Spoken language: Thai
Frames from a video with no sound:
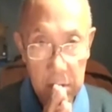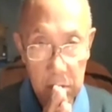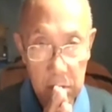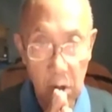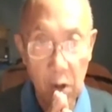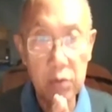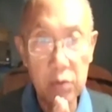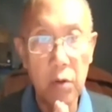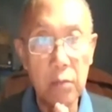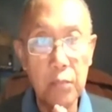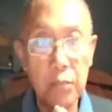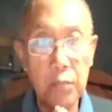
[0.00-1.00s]
ตลอดจ
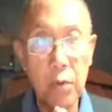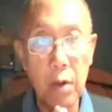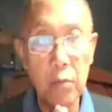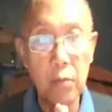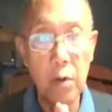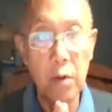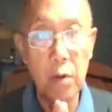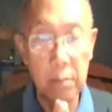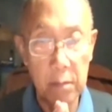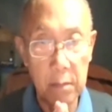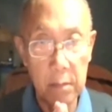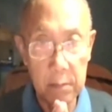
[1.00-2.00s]
นผู้เข้าร่วม
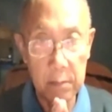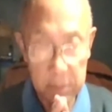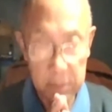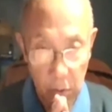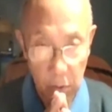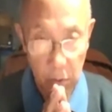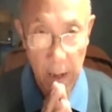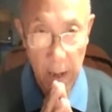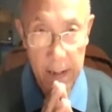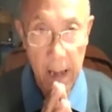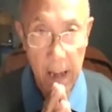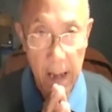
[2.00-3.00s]
ส่งราย
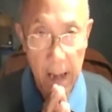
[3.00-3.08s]
การ